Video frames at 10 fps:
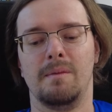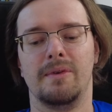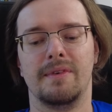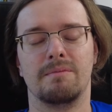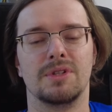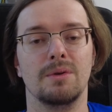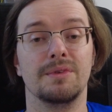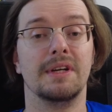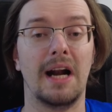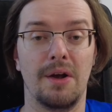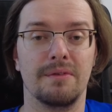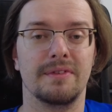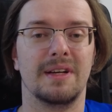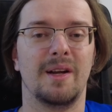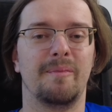bo wiem, że ludzie grają w
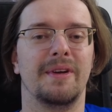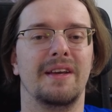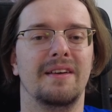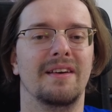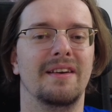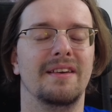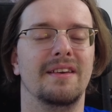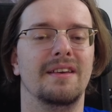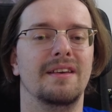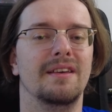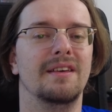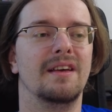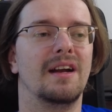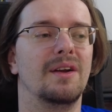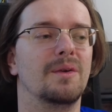gry RPG i
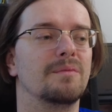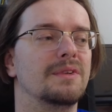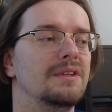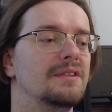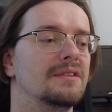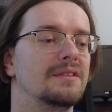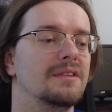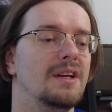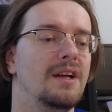grają, e,